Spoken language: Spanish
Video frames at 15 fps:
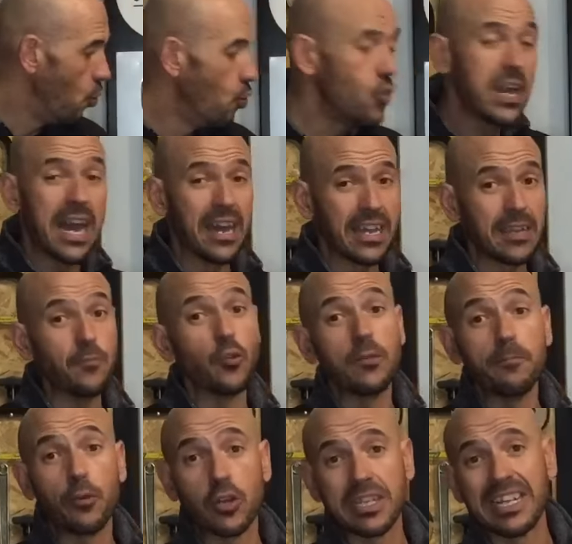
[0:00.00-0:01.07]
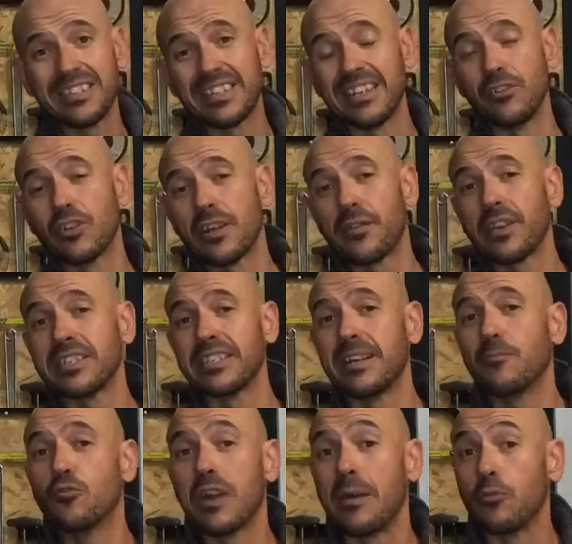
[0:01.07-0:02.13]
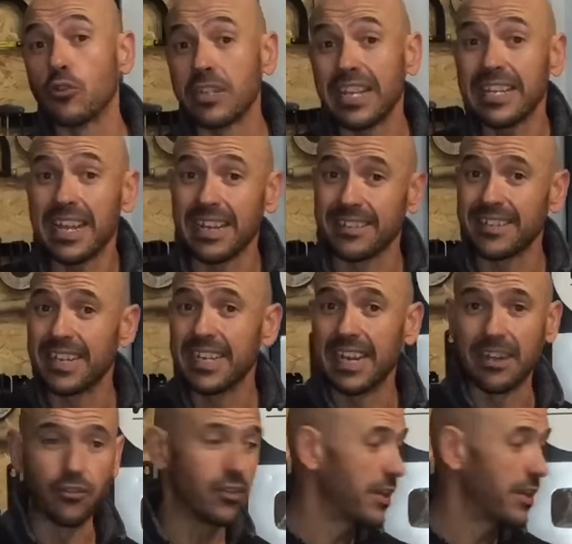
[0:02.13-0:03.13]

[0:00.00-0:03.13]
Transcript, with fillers: Una, y muy importante, no necesitamos una botella externa,